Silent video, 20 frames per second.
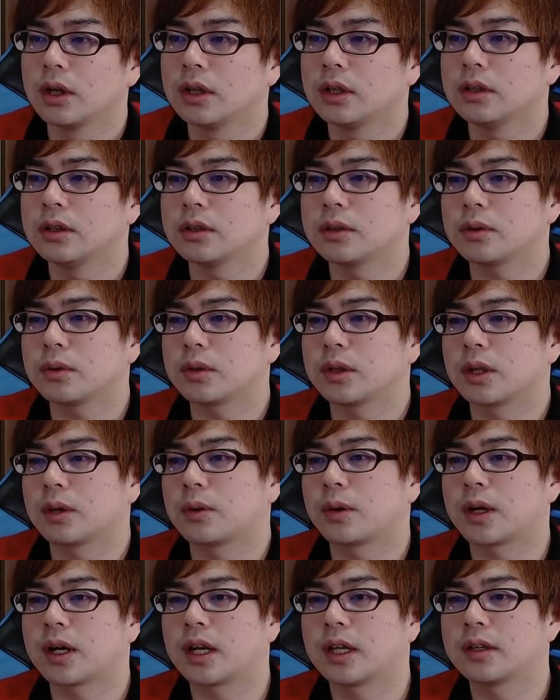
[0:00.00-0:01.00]
いうところで
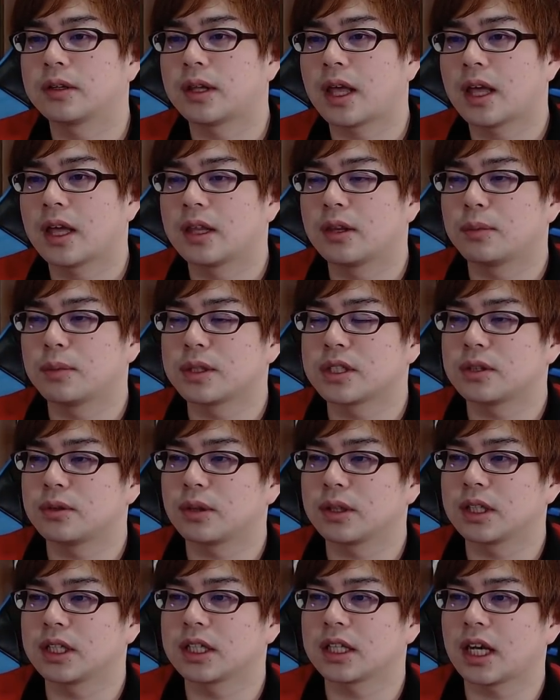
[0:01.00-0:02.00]
これからのね伸びし
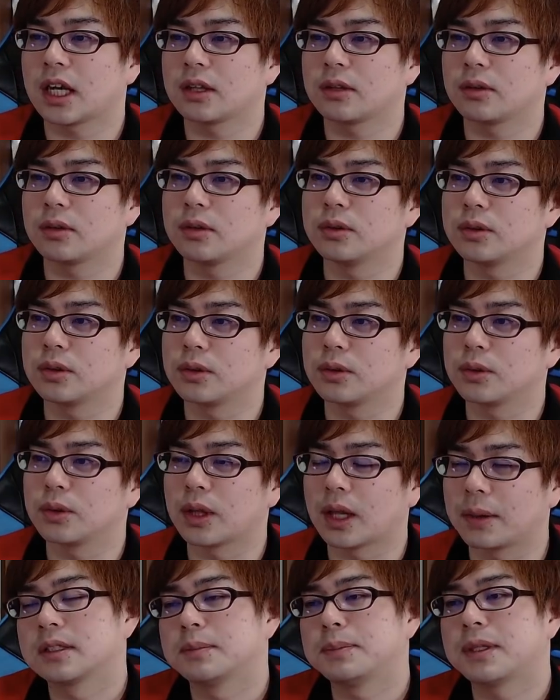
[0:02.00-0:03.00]
ろに行きたいというよう
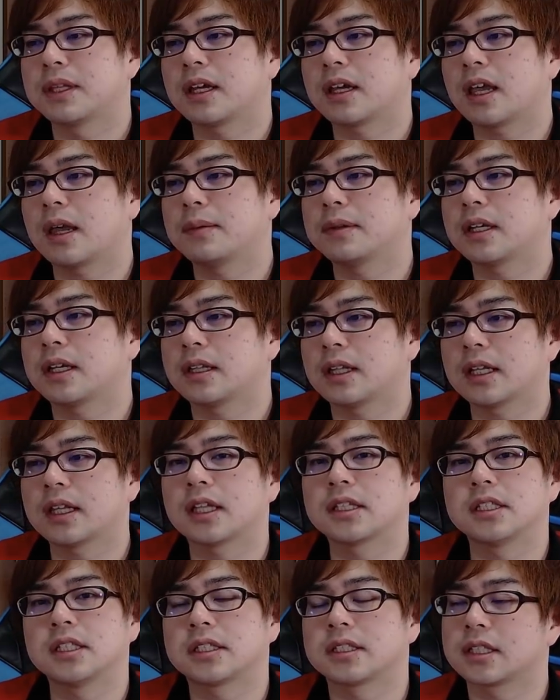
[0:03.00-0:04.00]
なメタゲーム的な
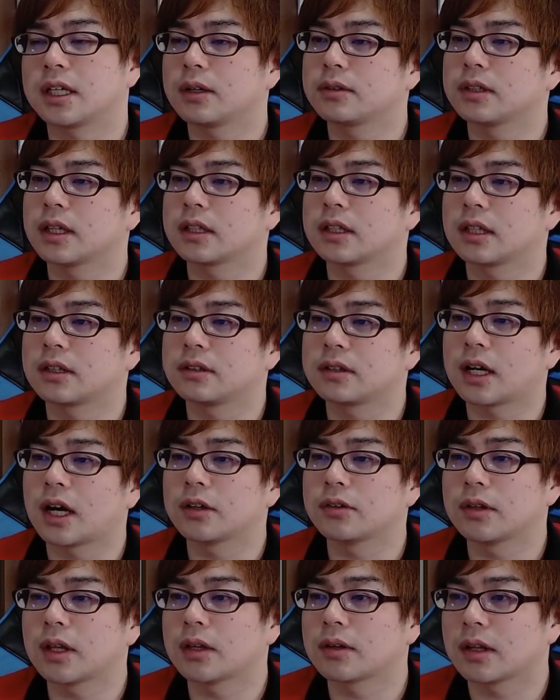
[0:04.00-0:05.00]
立ち位置が良くなってくる
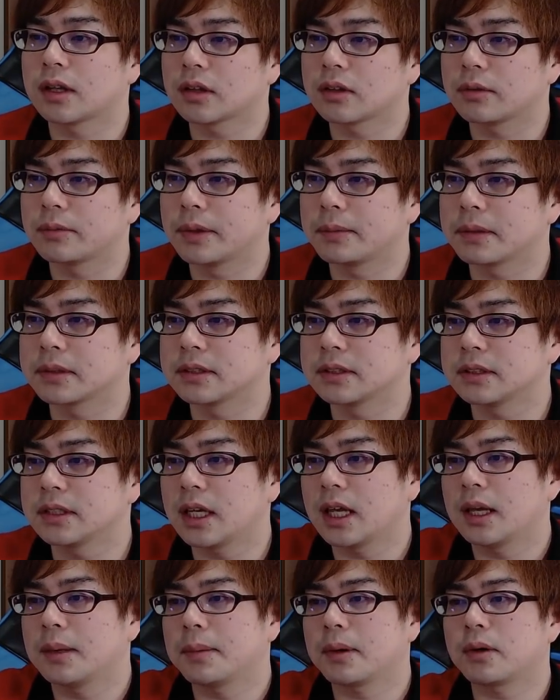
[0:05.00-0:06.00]
カードなのかなと思いますん
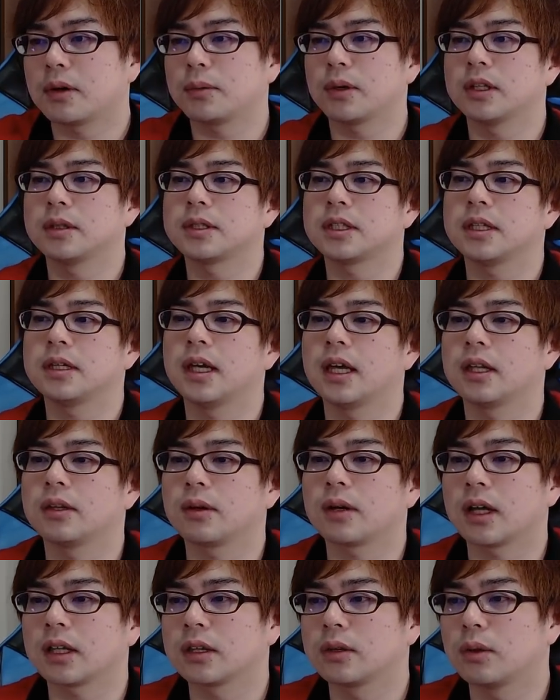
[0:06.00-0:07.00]
で、まあ、これも、えー、と
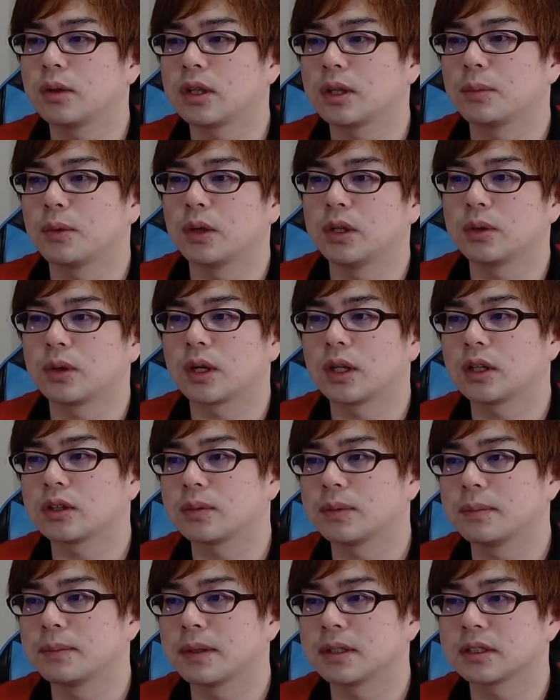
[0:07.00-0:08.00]
買っておいてもいいのかなと
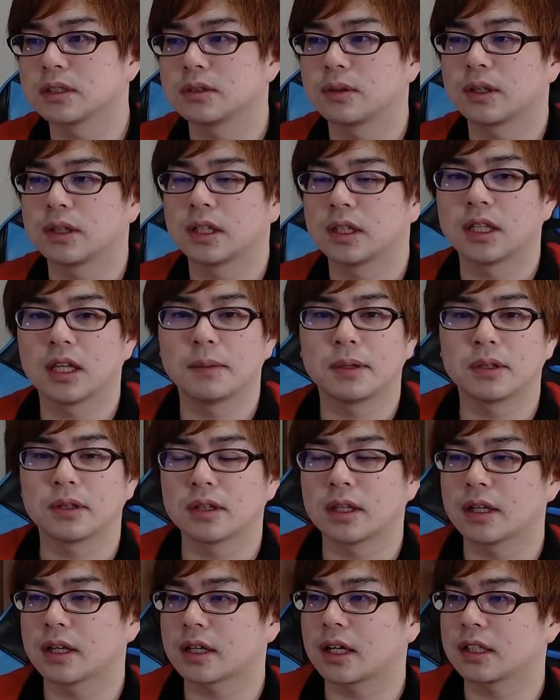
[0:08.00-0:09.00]
思いますというこアミント
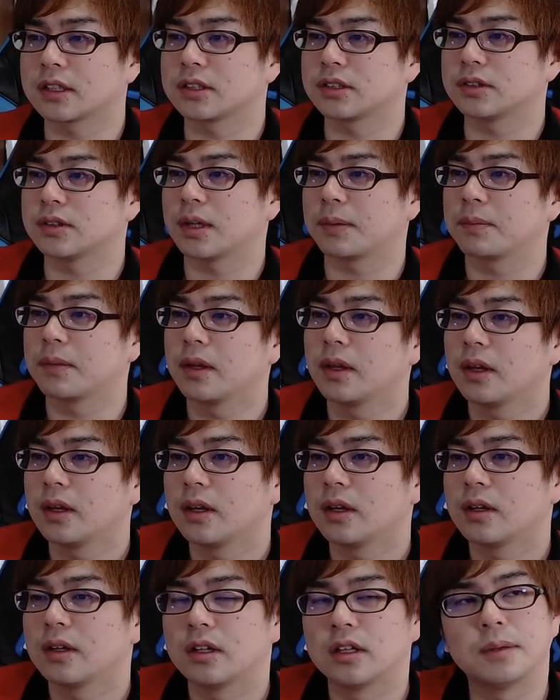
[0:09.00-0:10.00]
780円
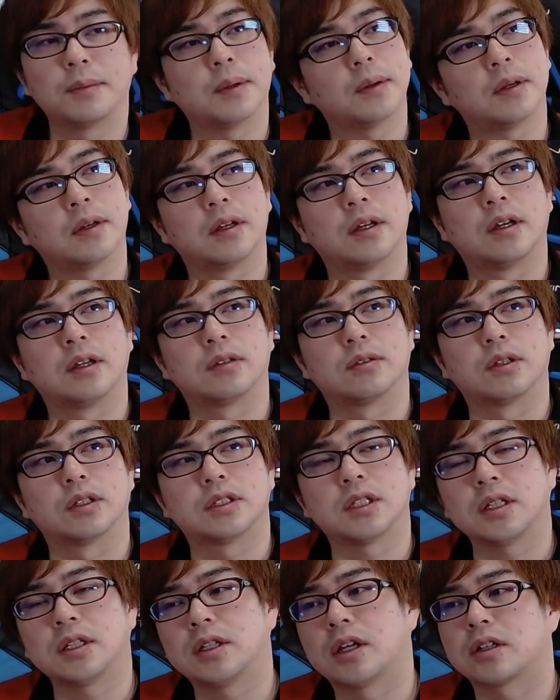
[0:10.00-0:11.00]
今、えっ、ー、とね、
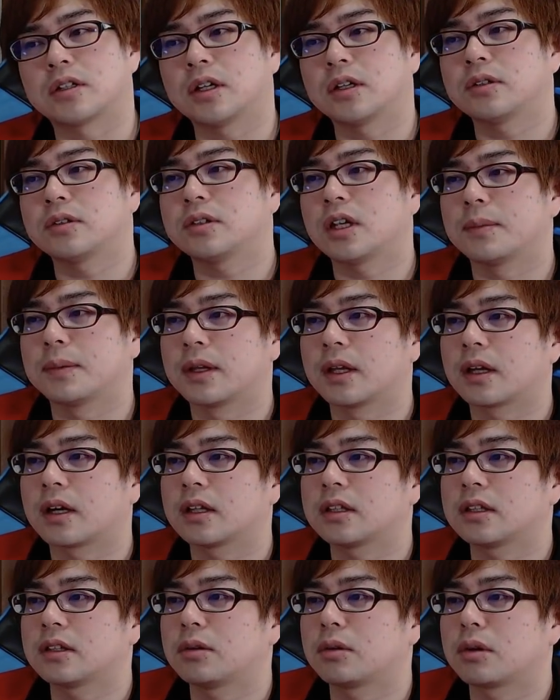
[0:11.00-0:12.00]
1200円くらいまで上
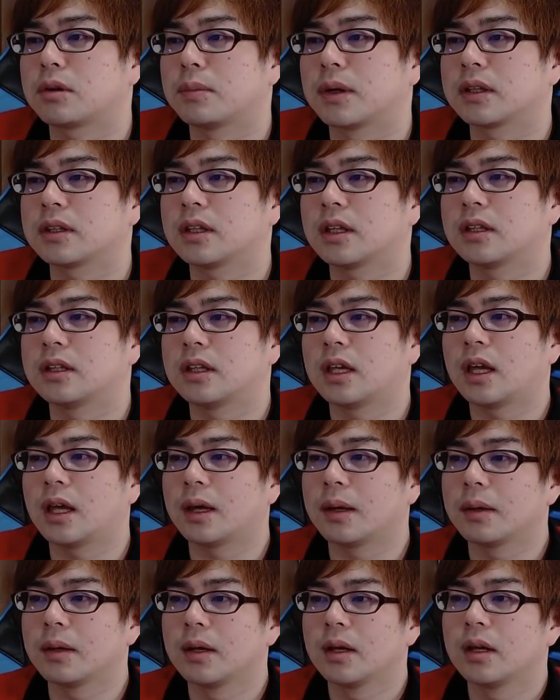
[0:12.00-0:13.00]
がってた時もあったん
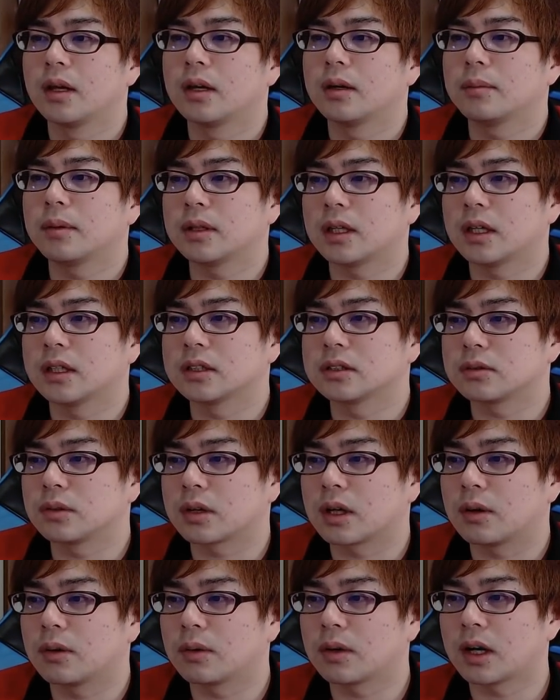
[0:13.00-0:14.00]
で、まあね、すごい
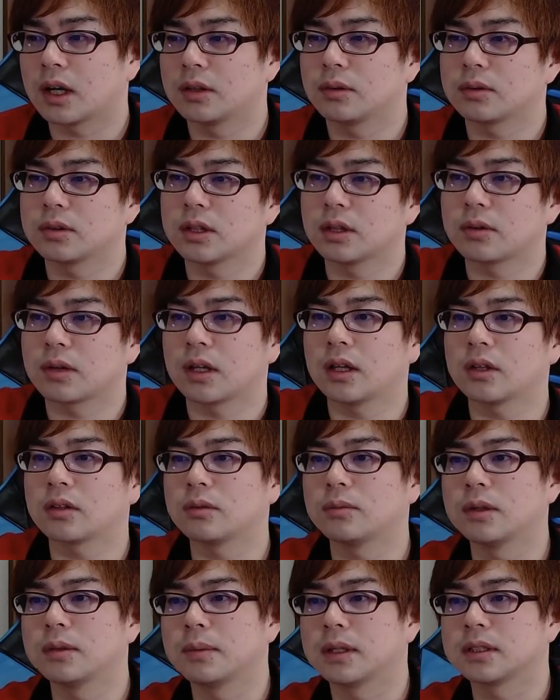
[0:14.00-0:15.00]
お買い得なのかなと
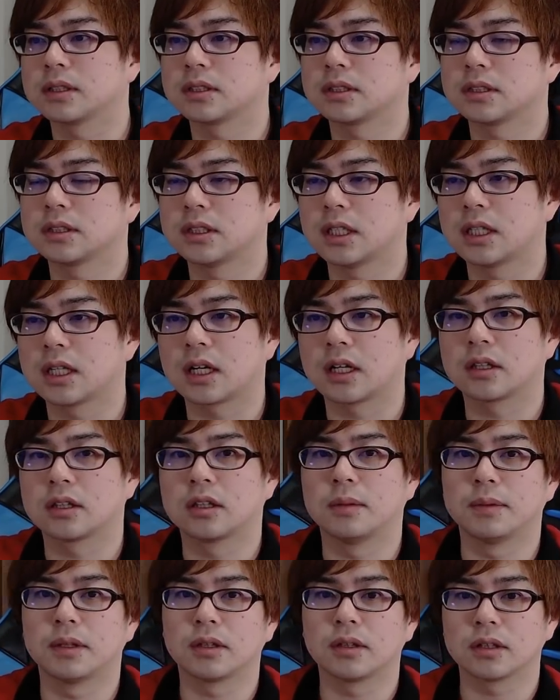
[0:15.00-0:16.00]
思います。ぜひ買っ
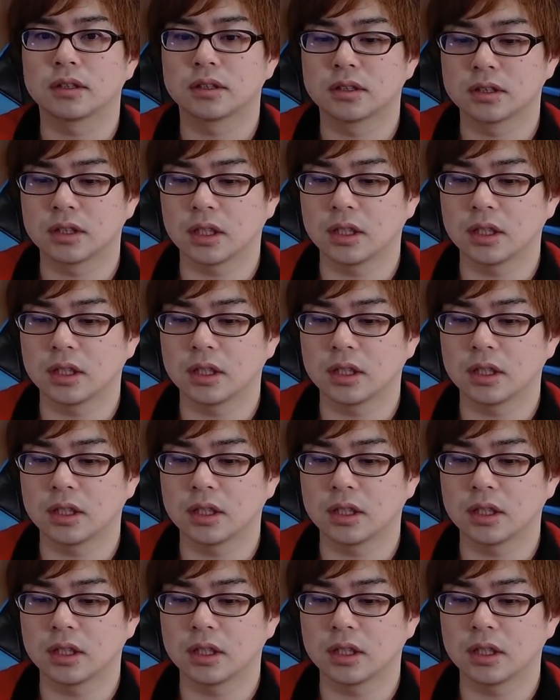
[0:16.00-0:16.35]
てみてくださ